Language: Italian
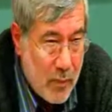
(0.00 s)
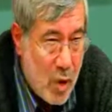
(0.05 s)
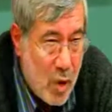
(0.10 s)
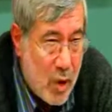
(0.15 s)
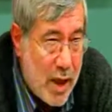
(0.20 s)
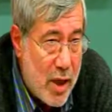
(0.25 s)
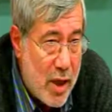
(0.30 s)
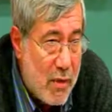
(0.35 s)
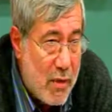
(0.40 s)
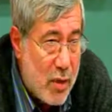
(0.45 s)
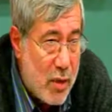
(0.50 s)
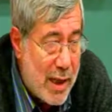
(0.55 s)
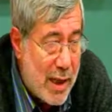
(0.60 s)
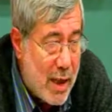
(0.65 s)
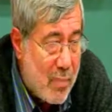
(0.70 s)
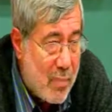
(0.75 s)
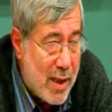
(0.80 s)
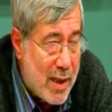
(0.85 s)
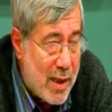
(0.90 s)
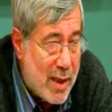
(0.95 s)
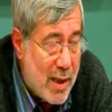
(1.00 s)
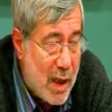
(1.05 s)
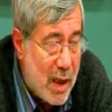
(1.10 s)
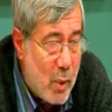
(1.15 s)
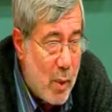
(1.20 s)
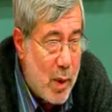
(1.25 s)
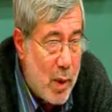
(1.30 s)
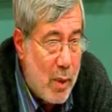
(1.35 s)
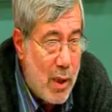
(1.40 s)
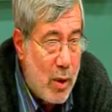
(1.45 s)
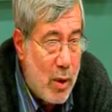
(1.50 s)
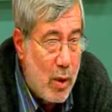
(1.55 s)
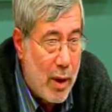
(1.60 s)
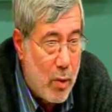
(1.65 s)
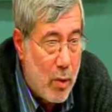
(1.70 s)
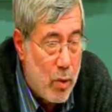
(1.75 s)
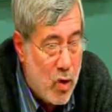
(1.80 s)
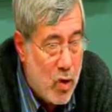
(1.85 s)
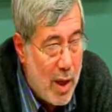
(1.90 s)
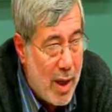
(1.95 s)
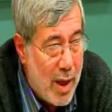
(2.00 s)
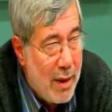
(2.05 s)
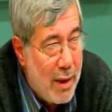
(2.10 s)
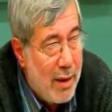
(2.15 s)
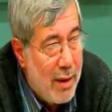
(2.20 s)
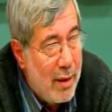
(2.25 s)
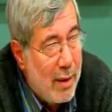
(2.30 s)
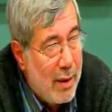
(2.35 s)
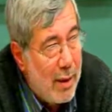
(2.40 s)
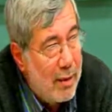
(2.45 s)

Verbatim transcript: Ora io vorrei ripetere qui quello che ho già